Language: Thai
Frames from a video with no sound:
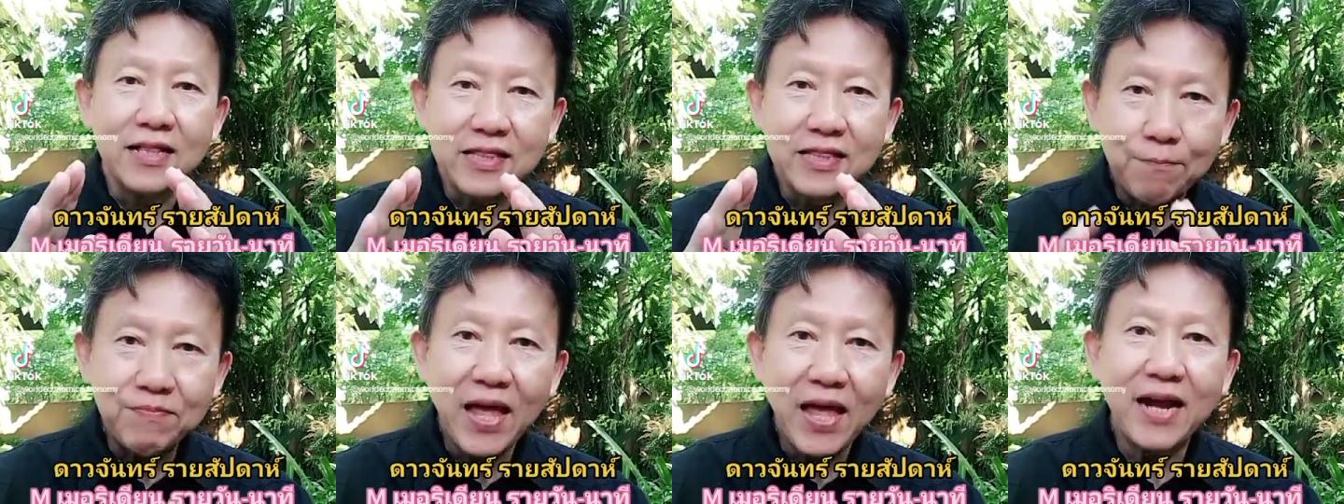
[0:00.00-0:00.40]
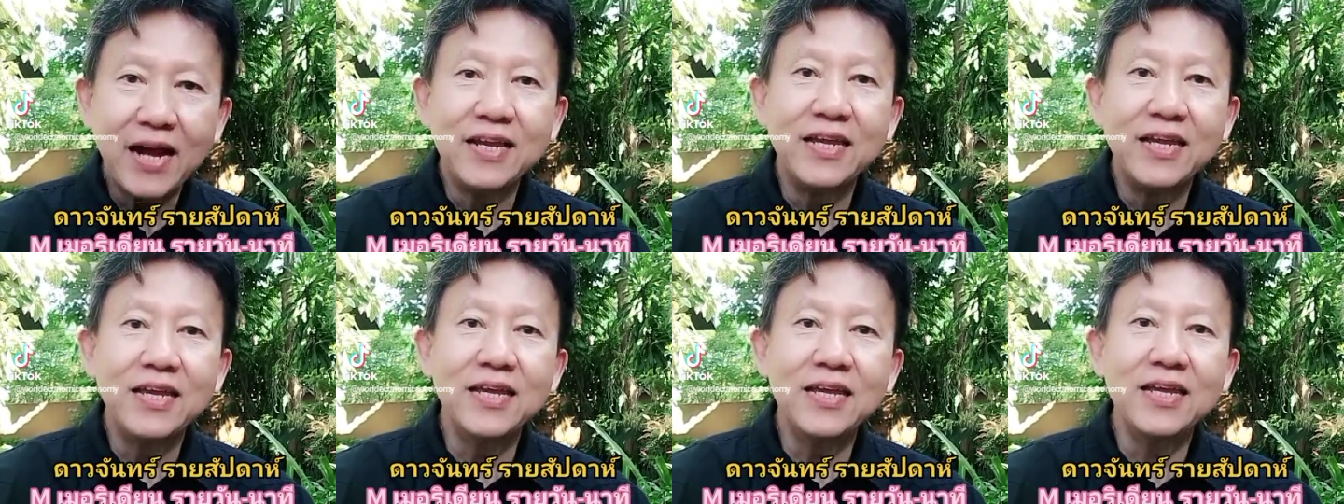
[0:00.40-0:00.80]
ตำแหน่ง
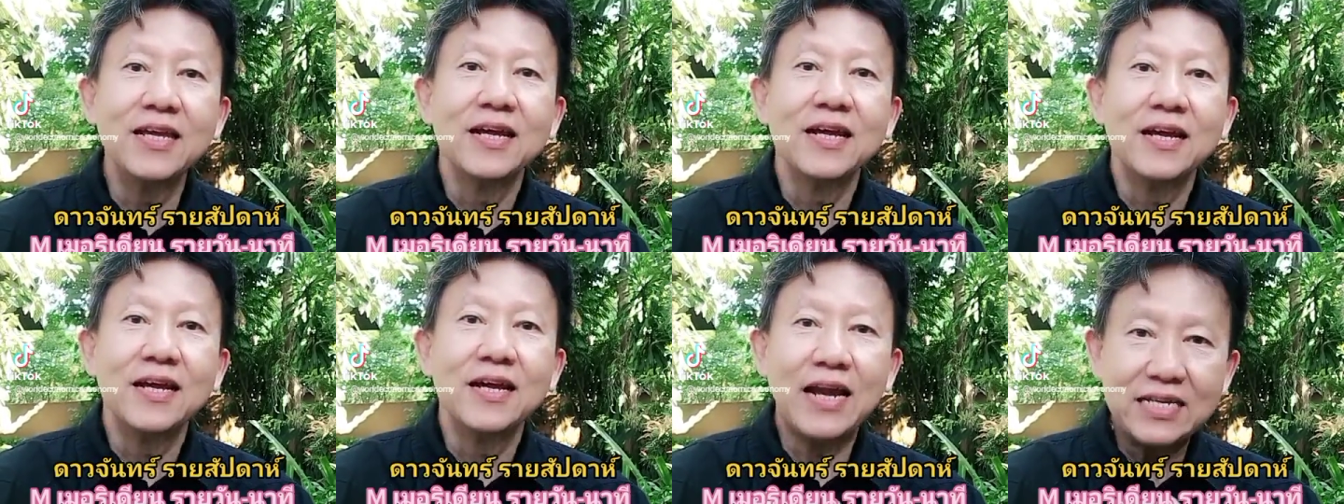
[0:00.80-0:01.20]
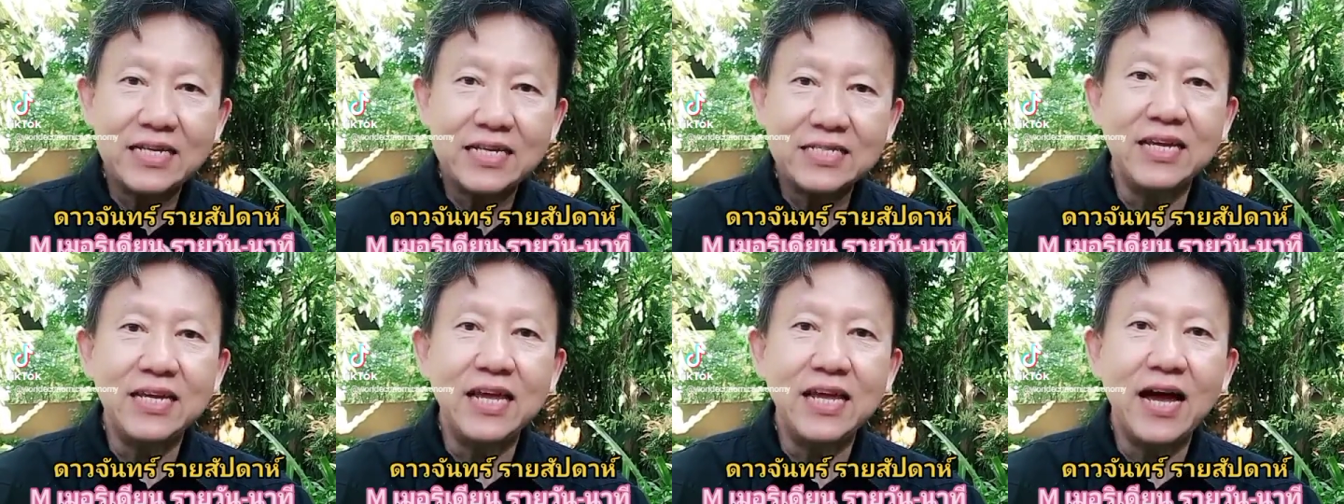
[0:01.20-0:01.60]
นี้รา
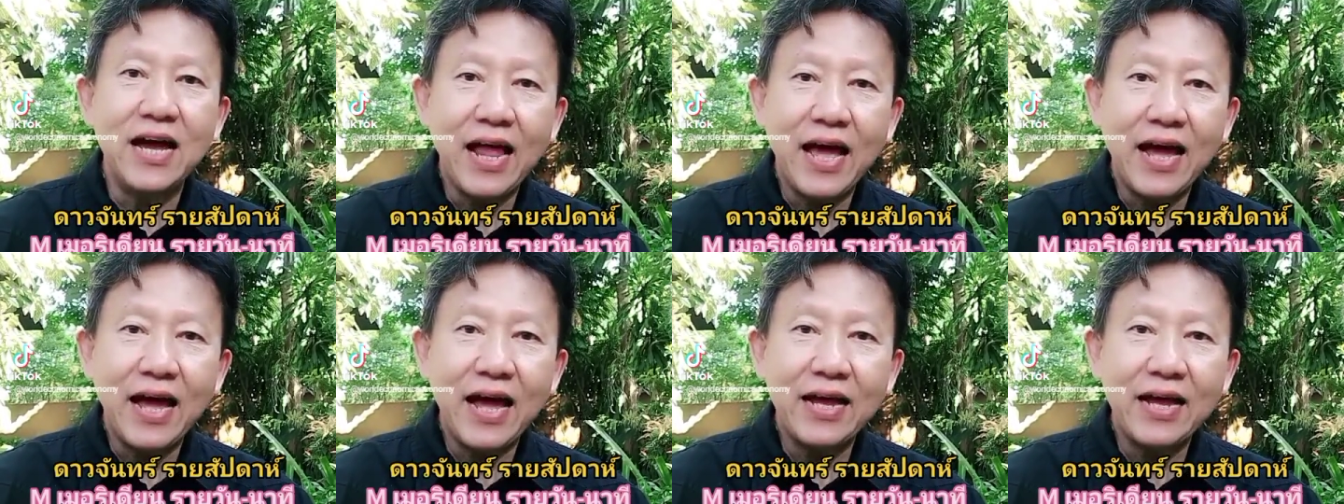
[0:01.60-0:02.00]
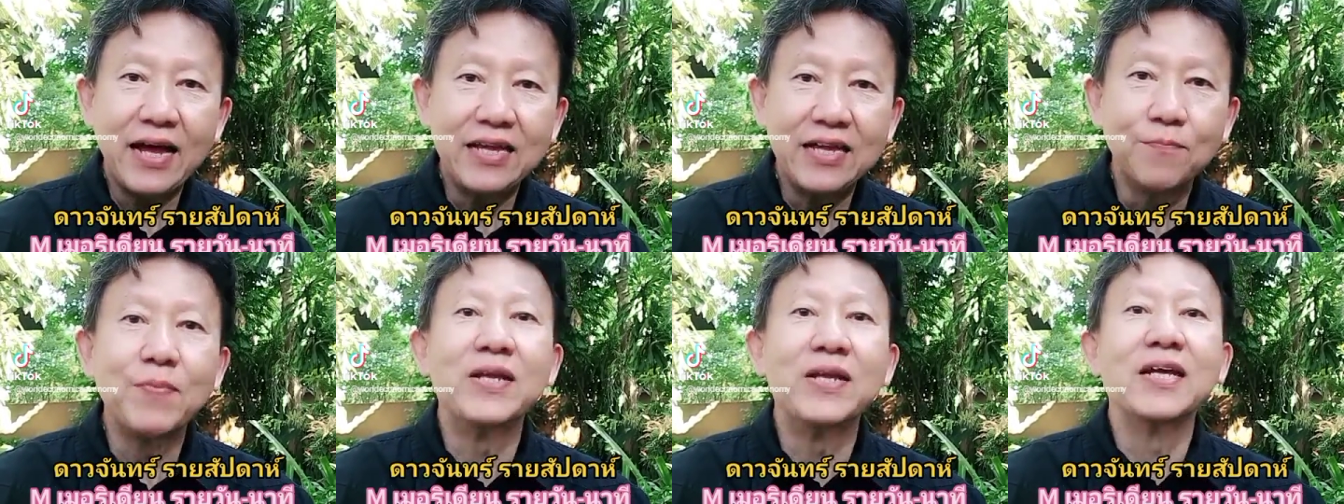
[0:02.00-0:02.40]
ศีอะไร
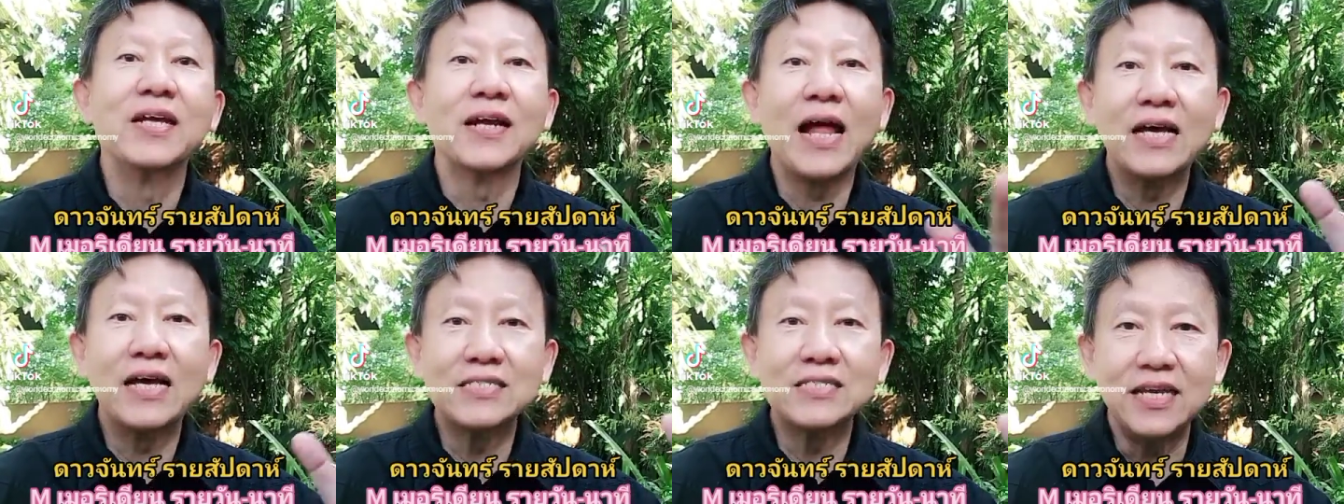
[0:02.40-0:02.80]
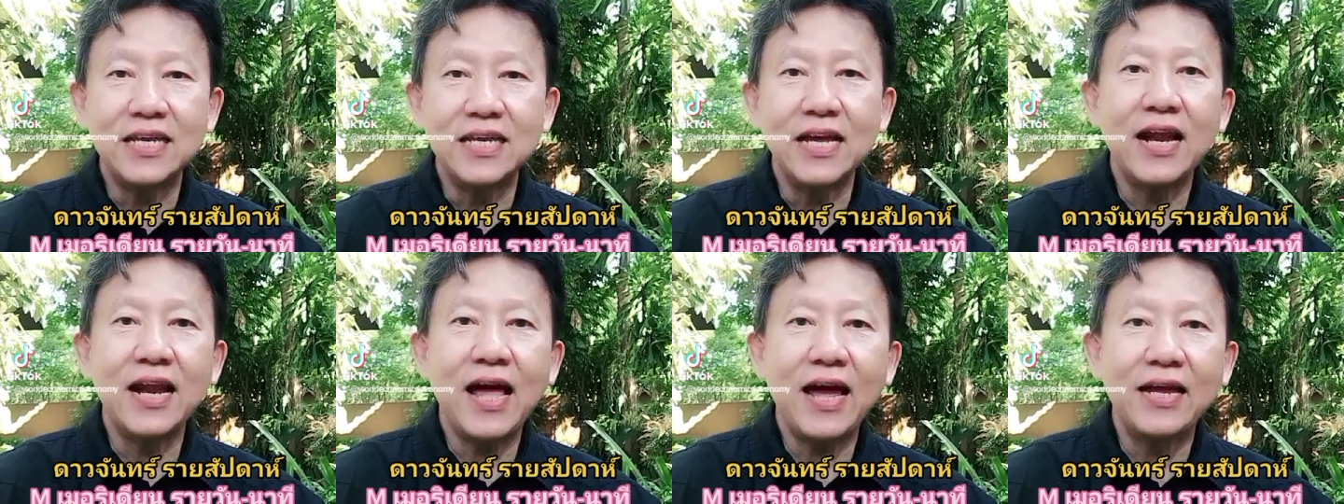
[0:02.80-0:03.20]
ไปถึงราศี
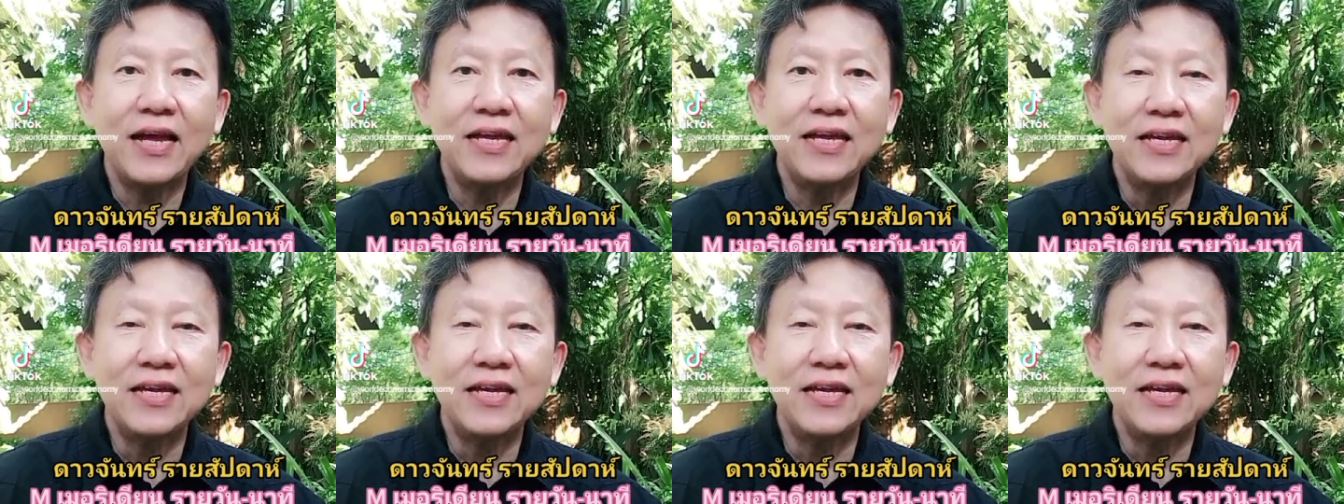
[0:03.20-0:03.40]
อะไร